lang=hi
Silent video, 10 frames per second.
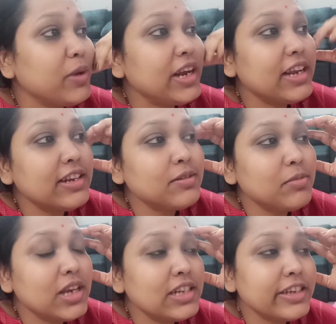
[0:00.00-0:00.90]
मैंने
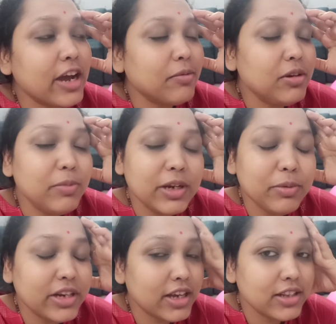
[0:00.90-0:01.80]
मैं चावल मैंने
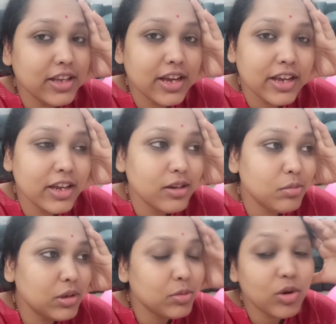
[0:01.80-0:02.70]
बिठा दिया है
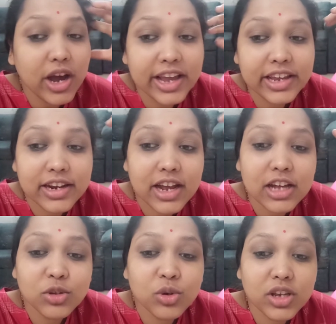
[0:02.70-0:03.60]
अभी वो आएंगे नहा
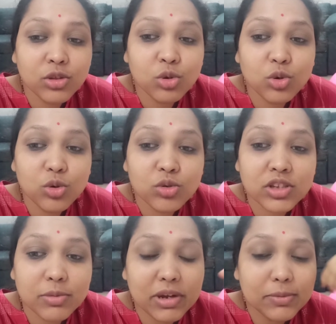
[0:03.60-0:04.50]
धो के तो
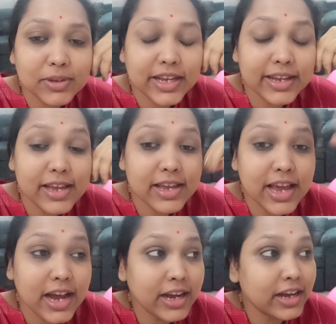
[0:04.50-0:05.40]
उसके बाद बताएंगे कि
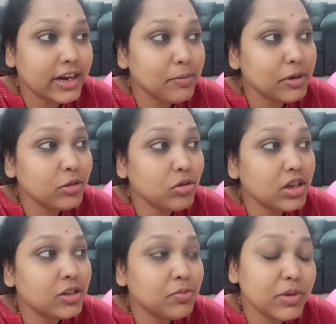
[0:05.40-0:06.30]
क्या खाना है मैं तो
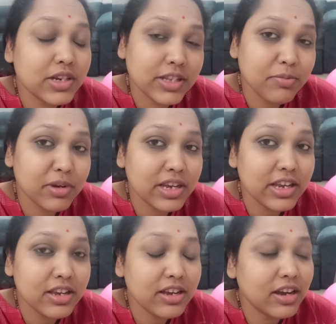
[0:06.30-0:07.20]
आज फिर से
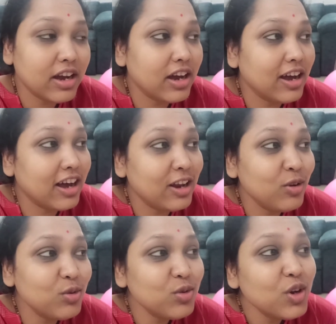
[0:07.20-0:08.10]
वही
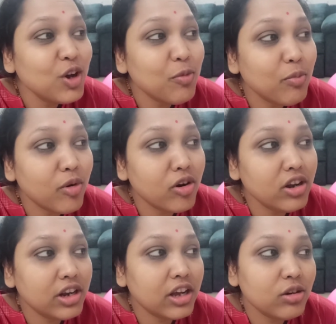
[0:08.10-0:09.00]
आलू
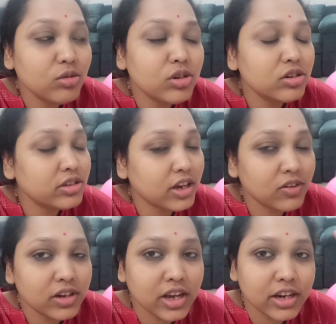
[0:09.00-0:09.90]
बॉयल्ड आलू और
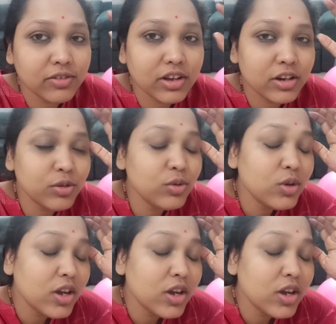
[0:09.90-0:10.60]
चावल खाने वाली हूँ